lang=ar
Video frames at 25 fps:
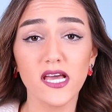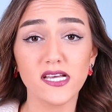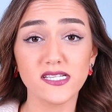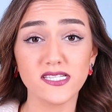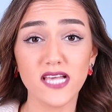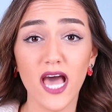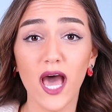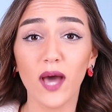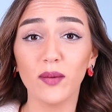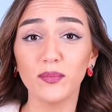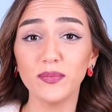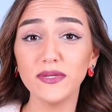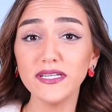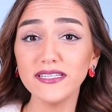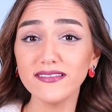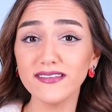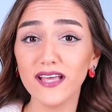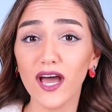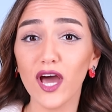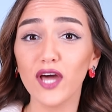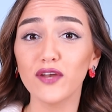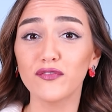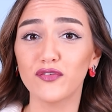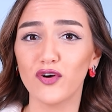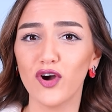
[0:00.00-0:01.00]
إذا حابين
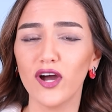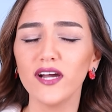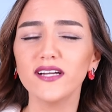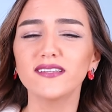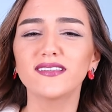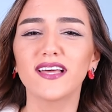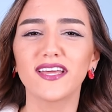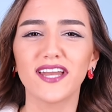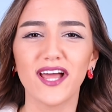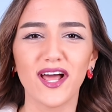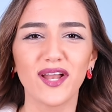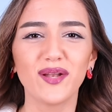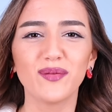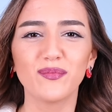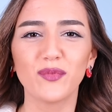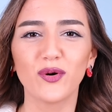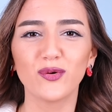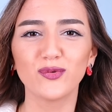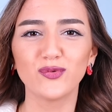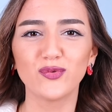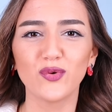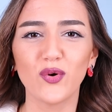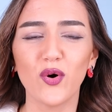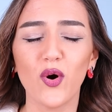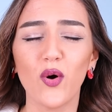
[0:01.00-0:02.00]
تعرفوا أكثر عن
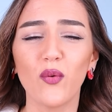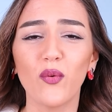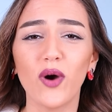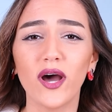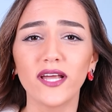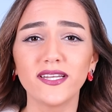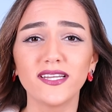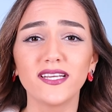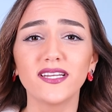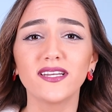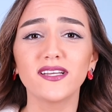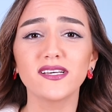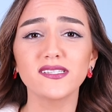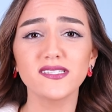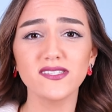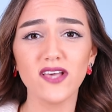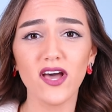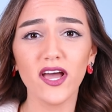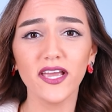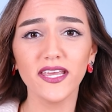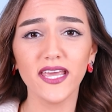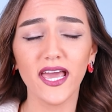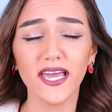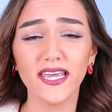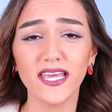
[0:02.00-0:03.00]
الموضوع وعن
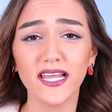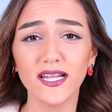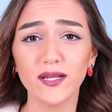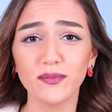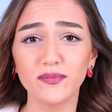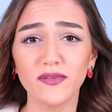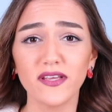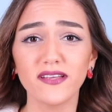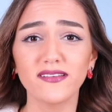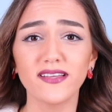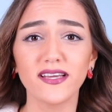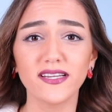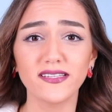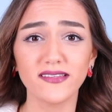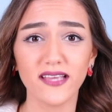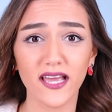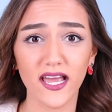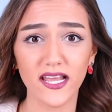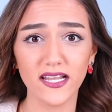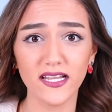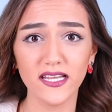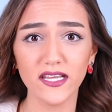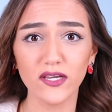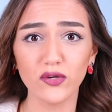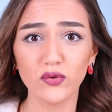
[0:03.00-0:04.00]
النصايح يلي بتقدر
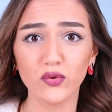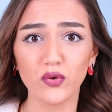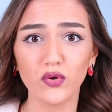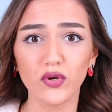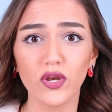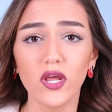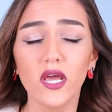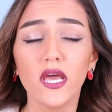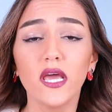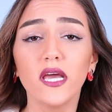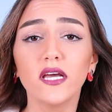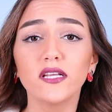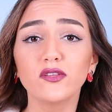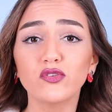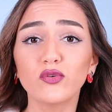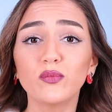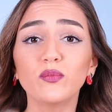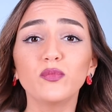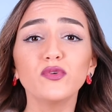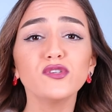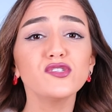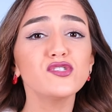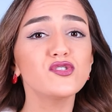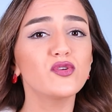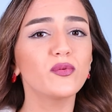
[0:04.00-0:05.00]
تخليكم
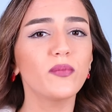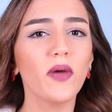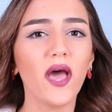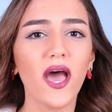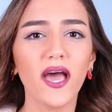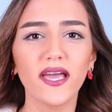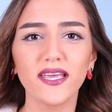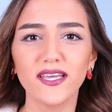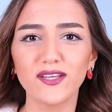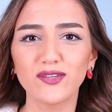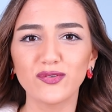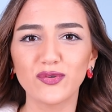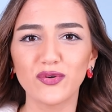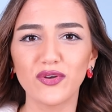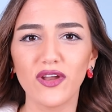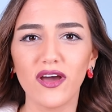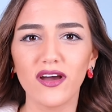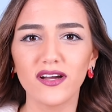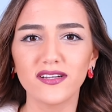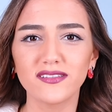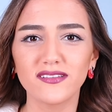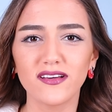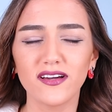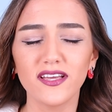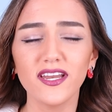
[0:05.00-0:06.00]
تنبسطوا بحياتكم
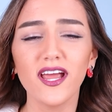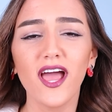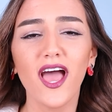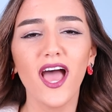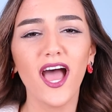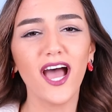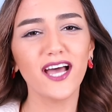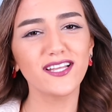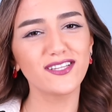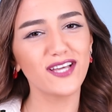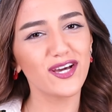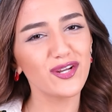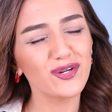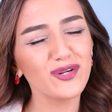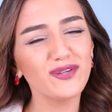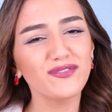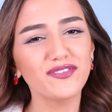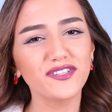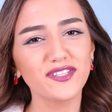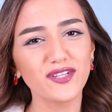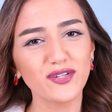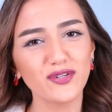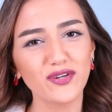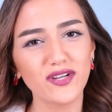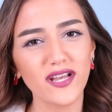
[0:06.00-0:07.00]
أكثر حضروا
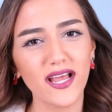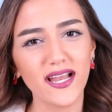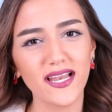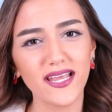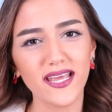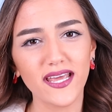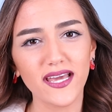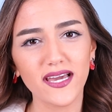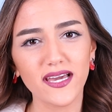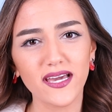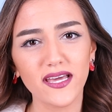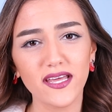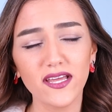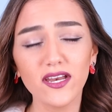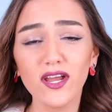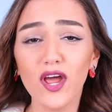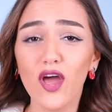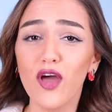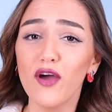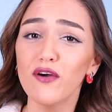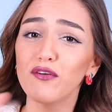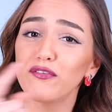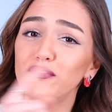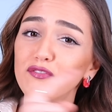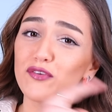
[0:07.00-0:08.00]
الفيديو للآخر
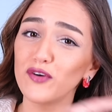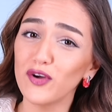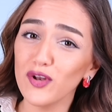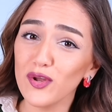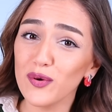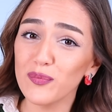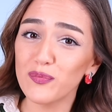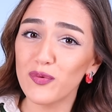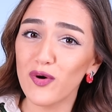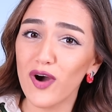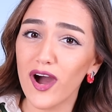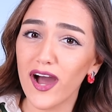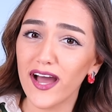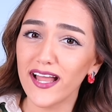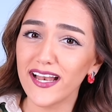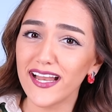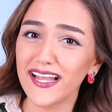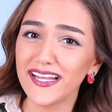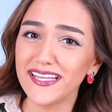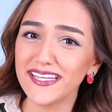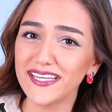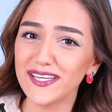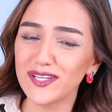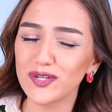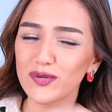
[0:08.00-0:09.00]
فولو بوان
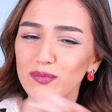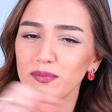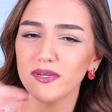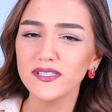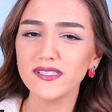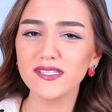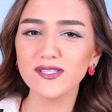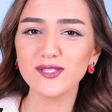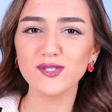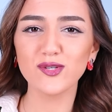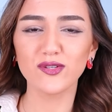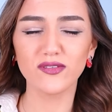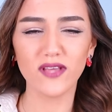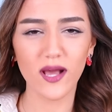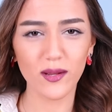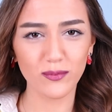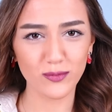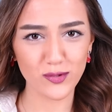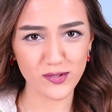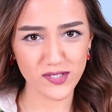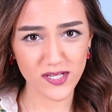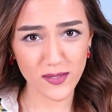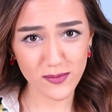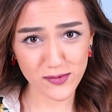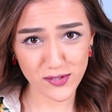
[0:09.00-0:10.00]
الانين وما تنسوا
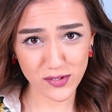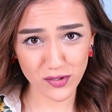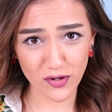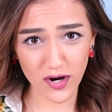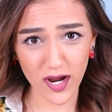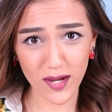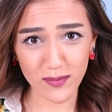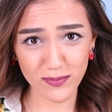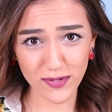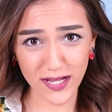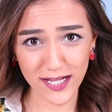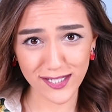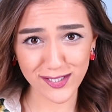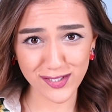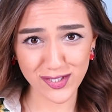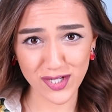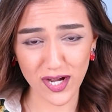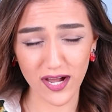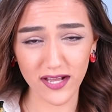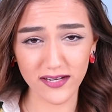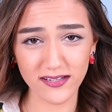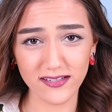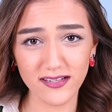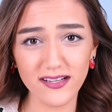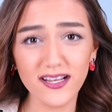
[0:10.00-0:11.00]
تعملوا سبسكرايب
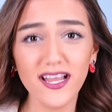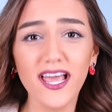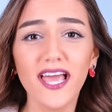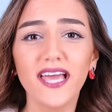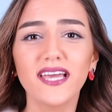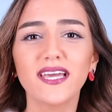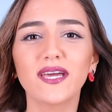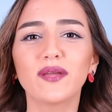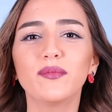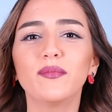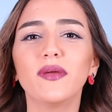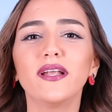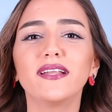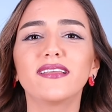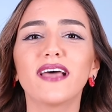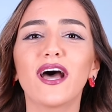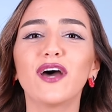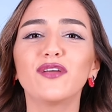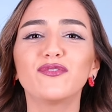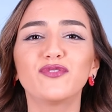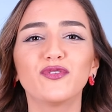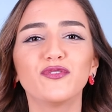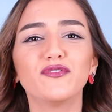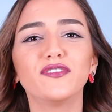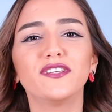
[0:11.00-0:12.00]
للشانل كرمال
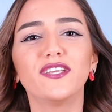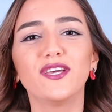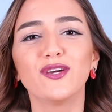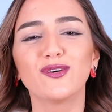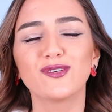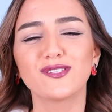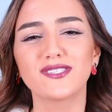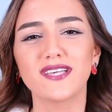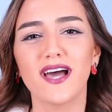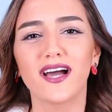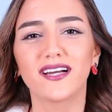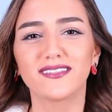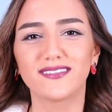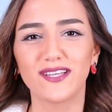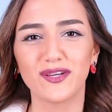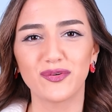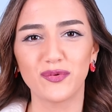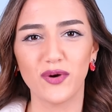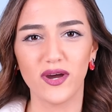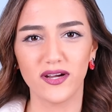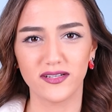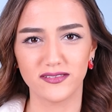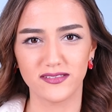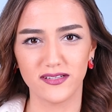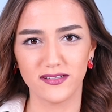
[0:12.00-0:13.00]
تعرفوا فيديوز اكثر
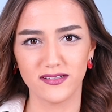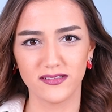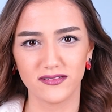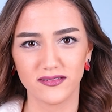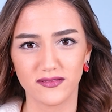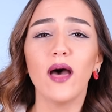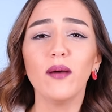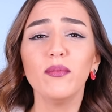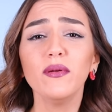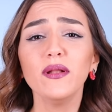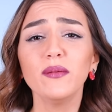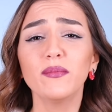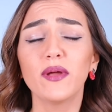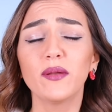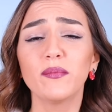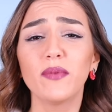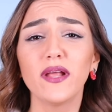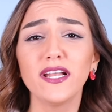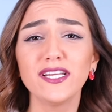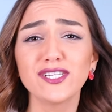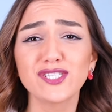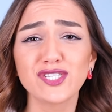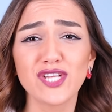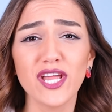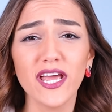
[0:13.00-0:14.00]
واكثر قبل ما
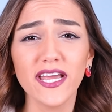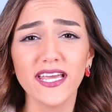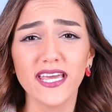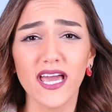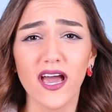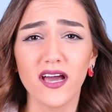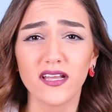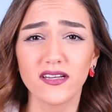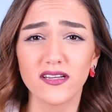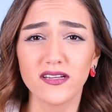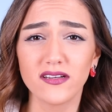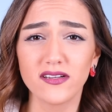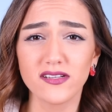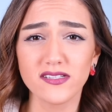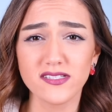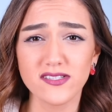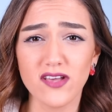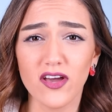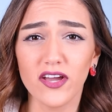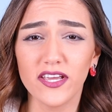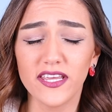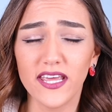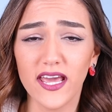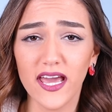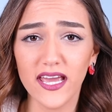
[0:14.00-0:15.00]
نبلش نحكي عن
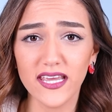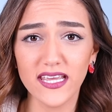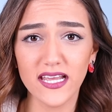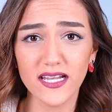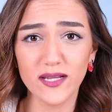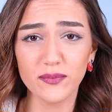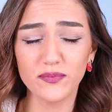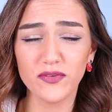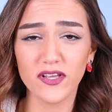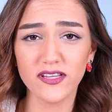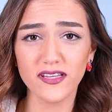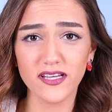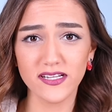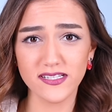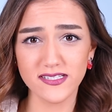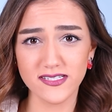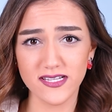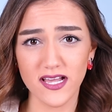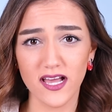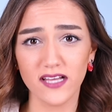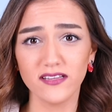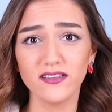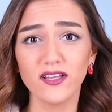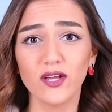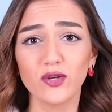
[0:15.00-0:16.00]
النصايح يلي بتقدر
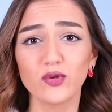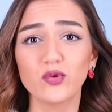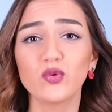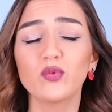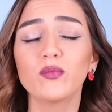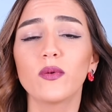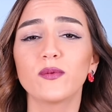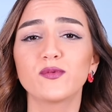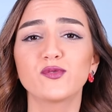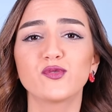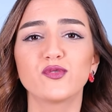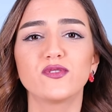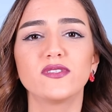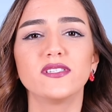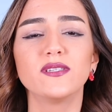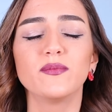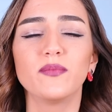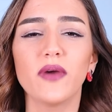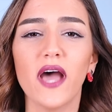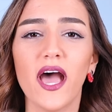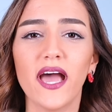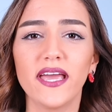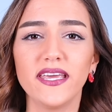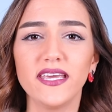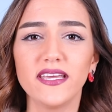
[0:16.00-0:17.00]
تساعدنا نكون مبسوطين
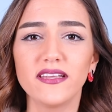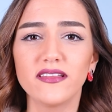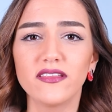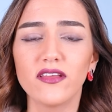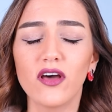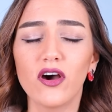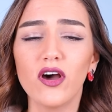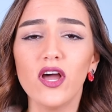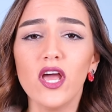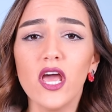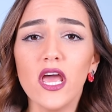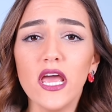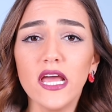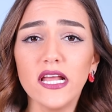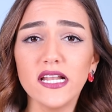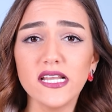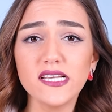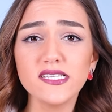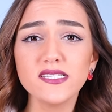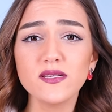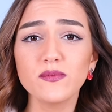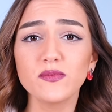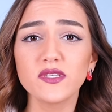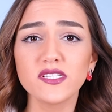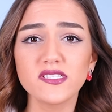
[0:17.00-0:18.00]
بحياتنا
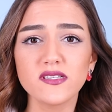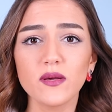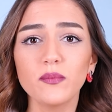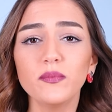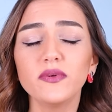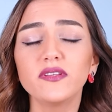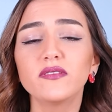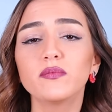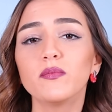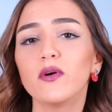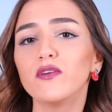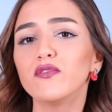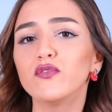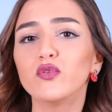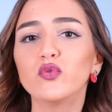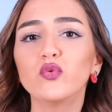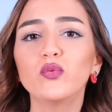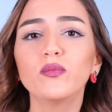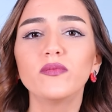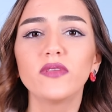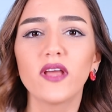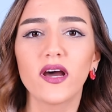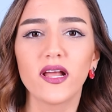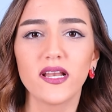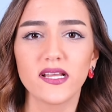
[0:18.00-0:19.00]
لازم نظبط
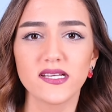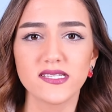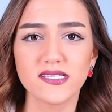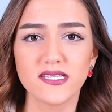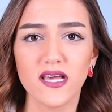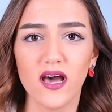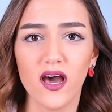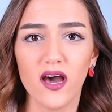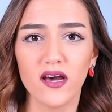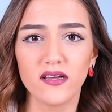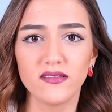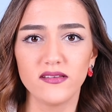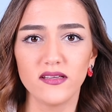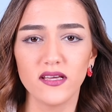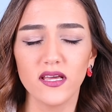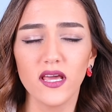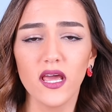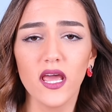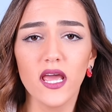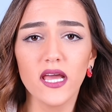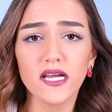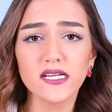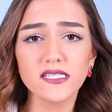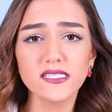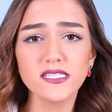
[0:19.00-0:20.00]
مفهومنا للسعاده
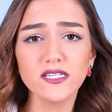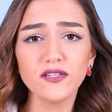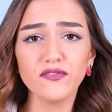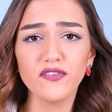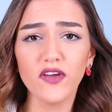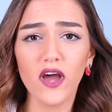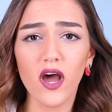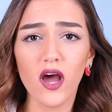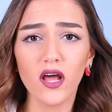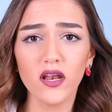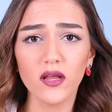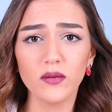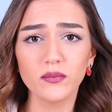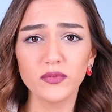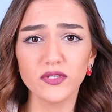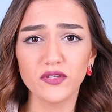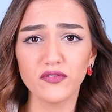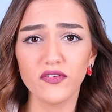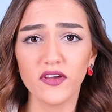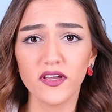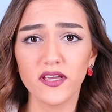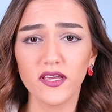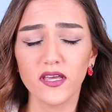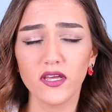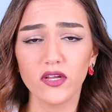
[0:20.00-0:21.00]
كثير في عالم
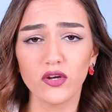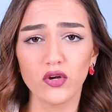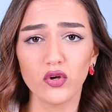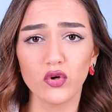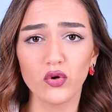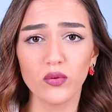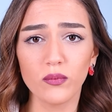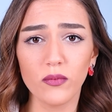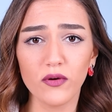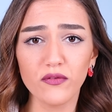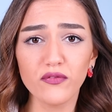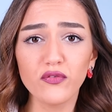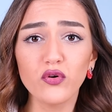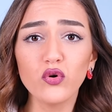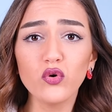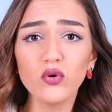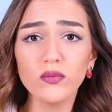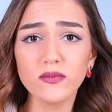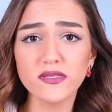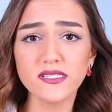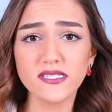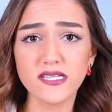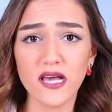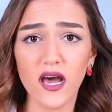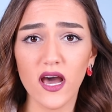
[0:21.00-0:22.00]
بتفكر انه
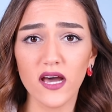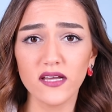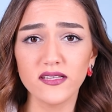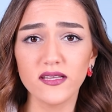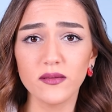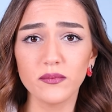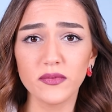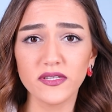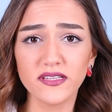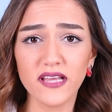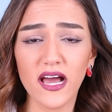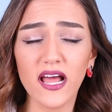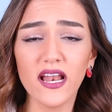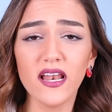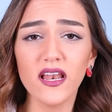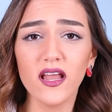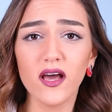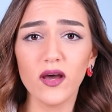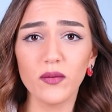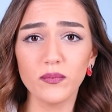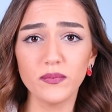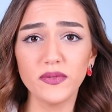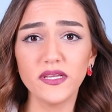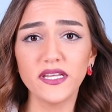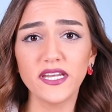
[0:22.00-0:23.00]
مفهوم السعاده
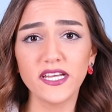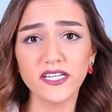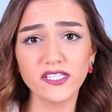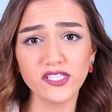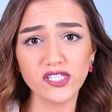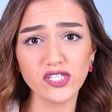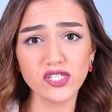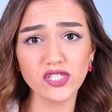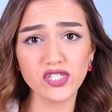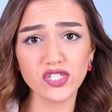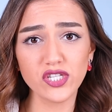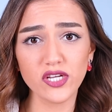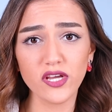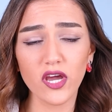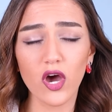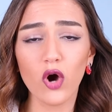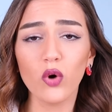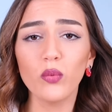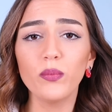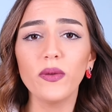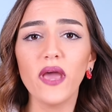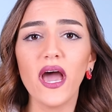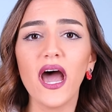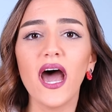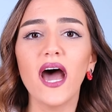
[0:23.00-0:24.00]
متعلق بنتيجه
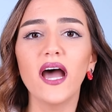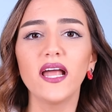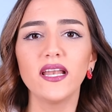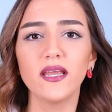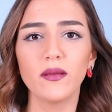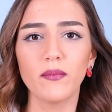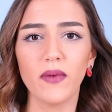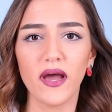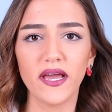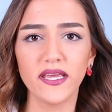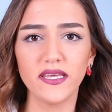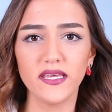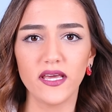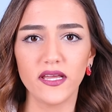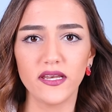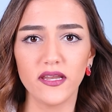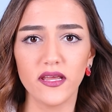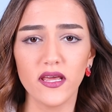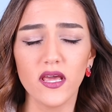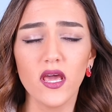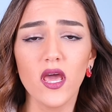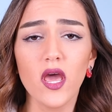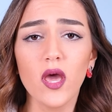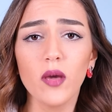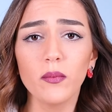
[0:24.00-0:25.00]
او بحاله
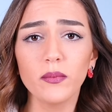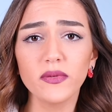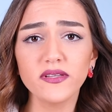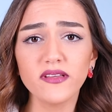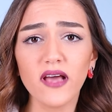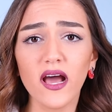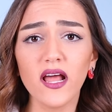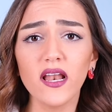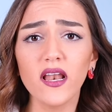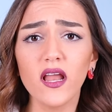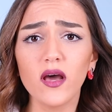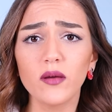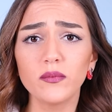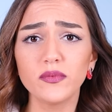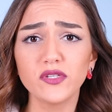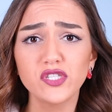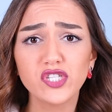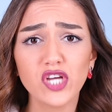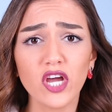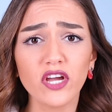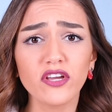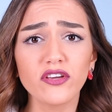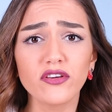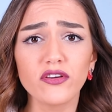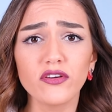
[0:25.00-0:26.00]
معينه متعلق
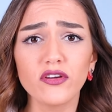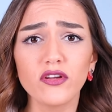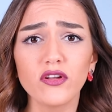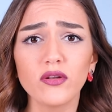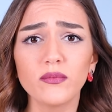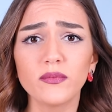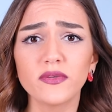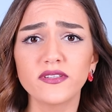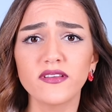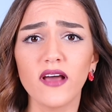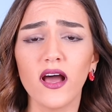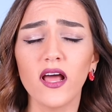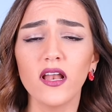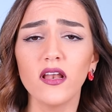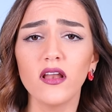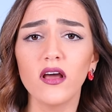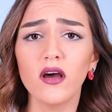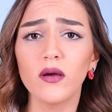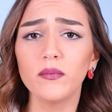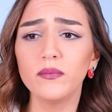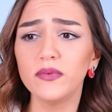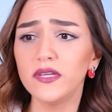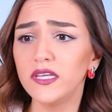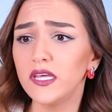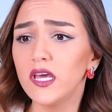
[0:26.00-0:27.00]
بشكل
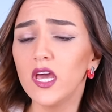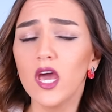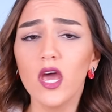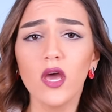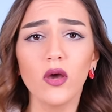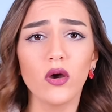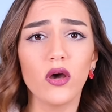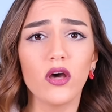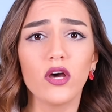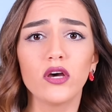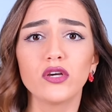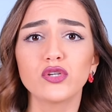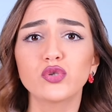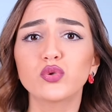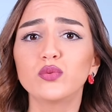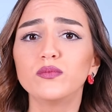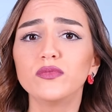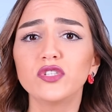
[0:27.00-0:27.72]
متعلق بشو آه،